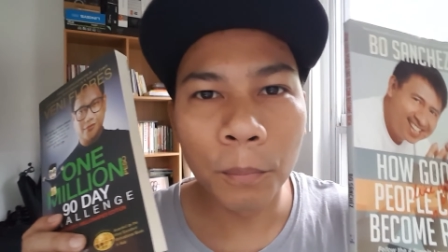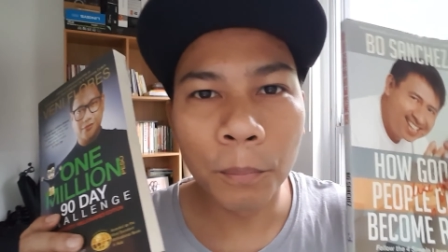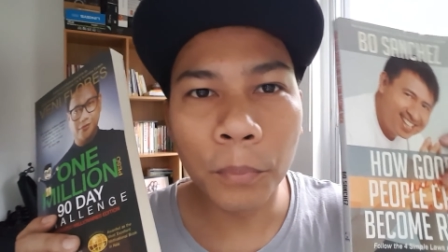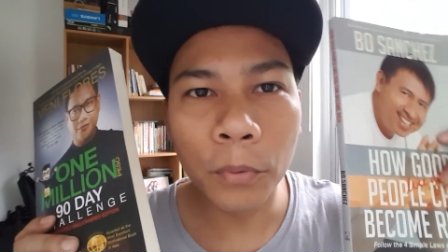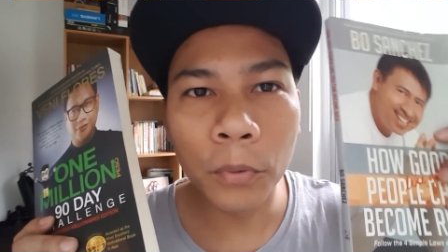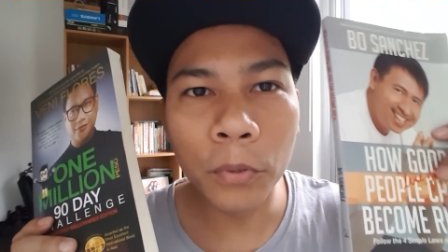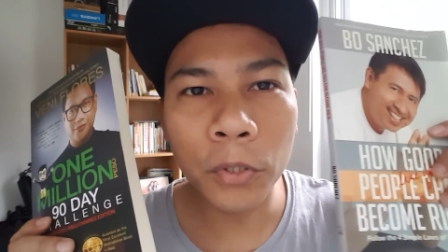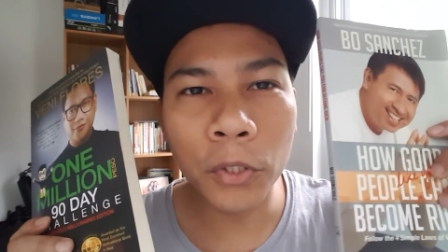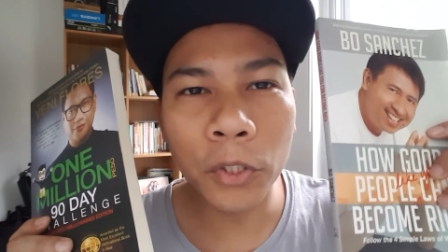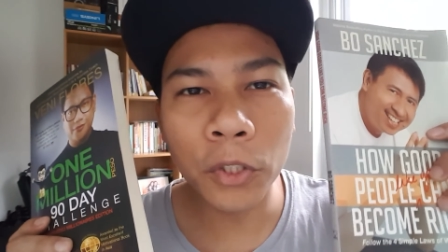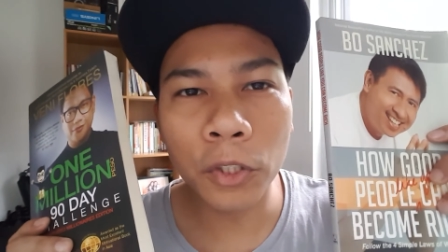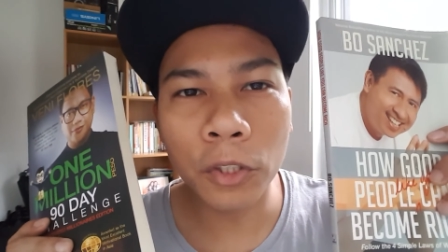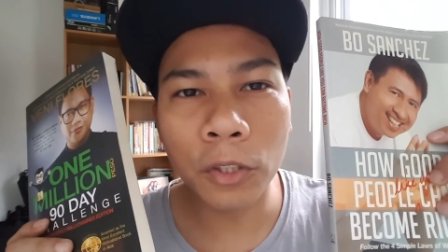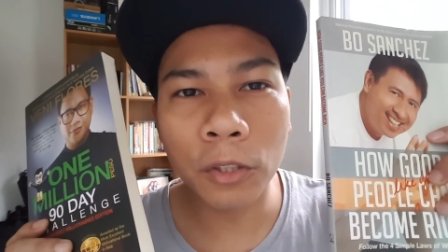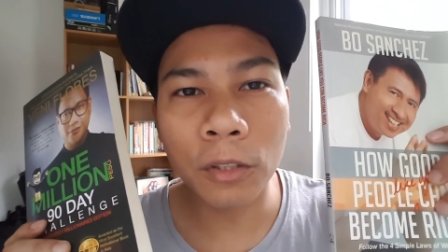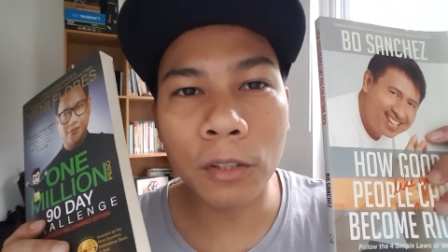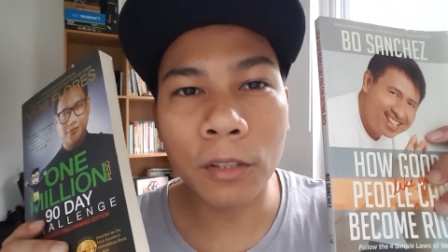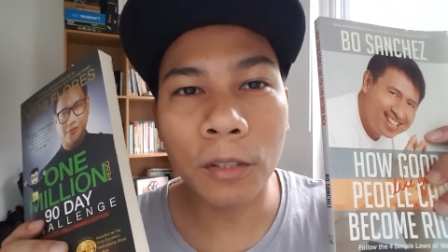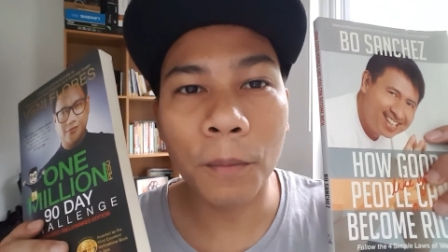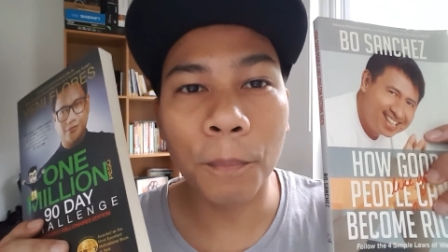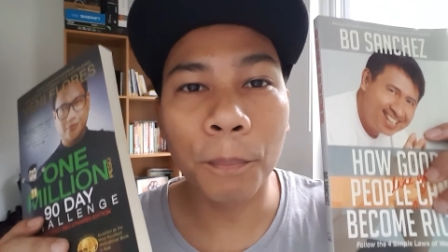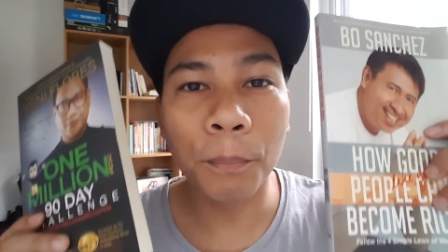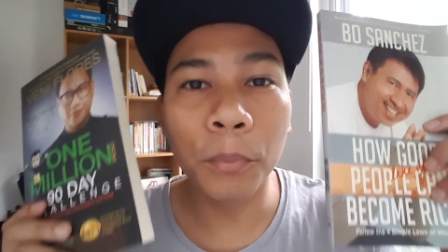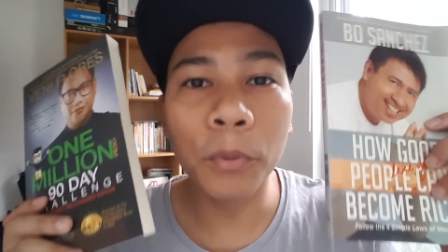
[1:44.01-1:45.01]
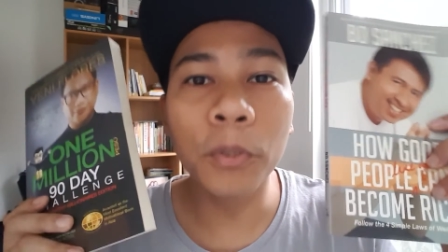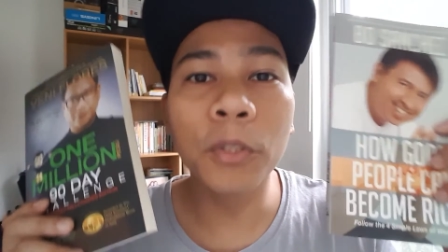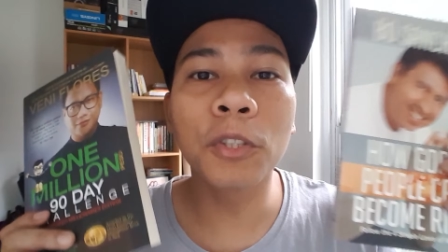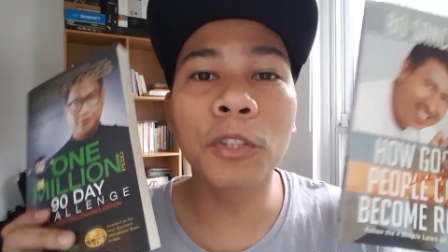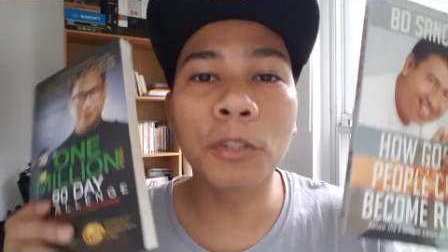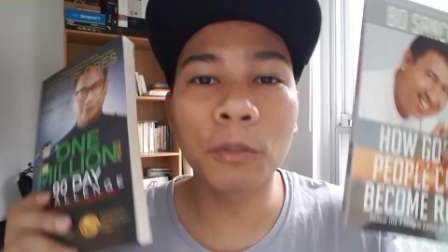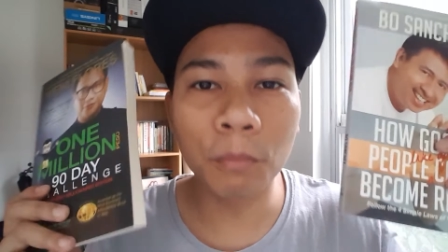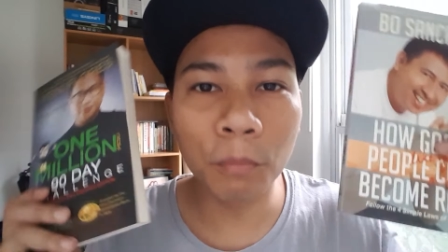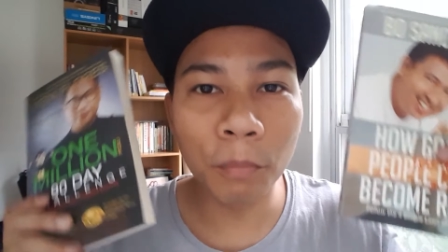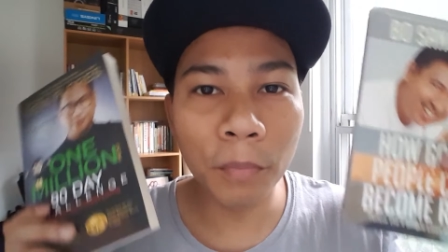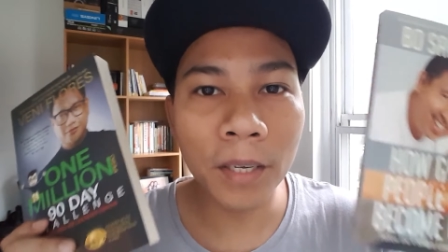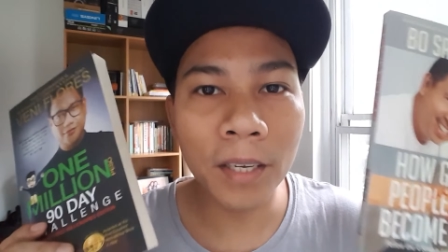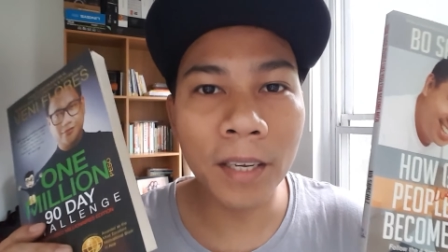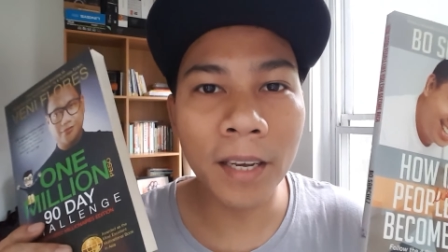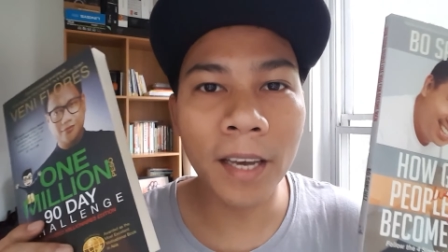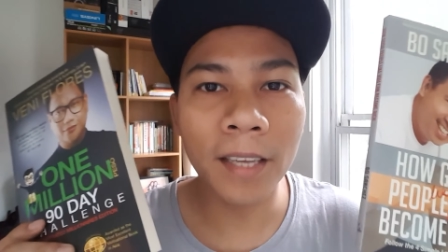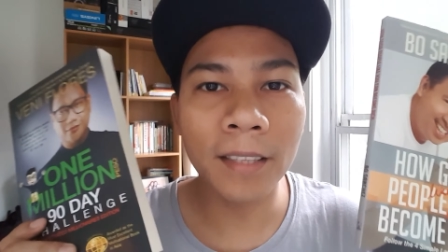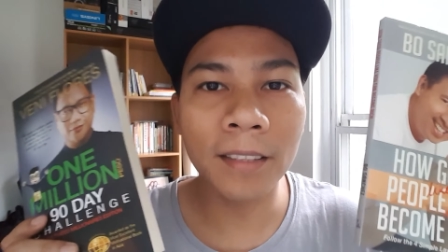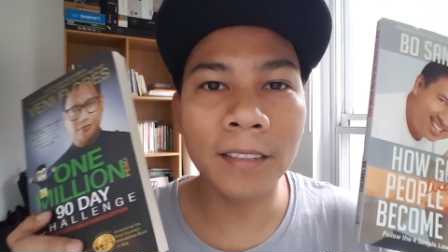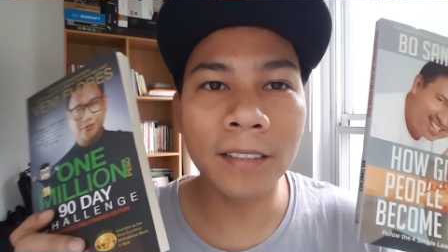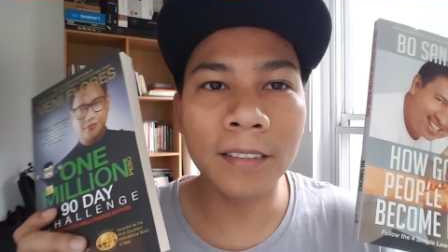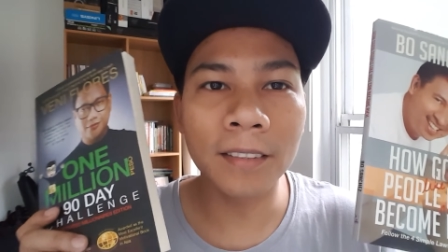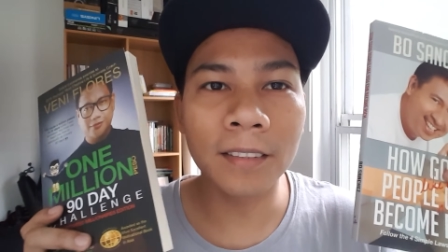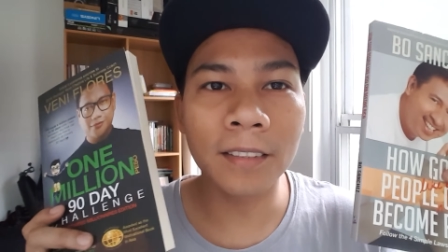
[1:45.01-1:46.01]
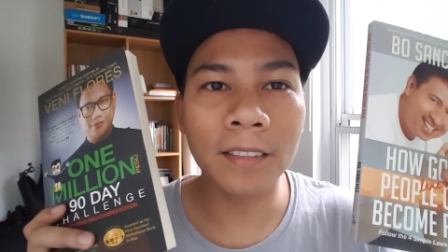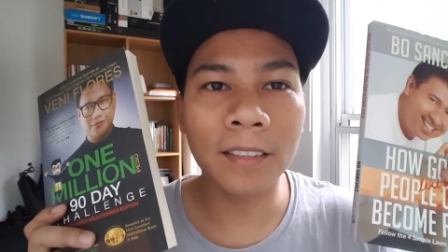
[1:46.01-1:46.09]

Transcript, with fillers: push pushed me and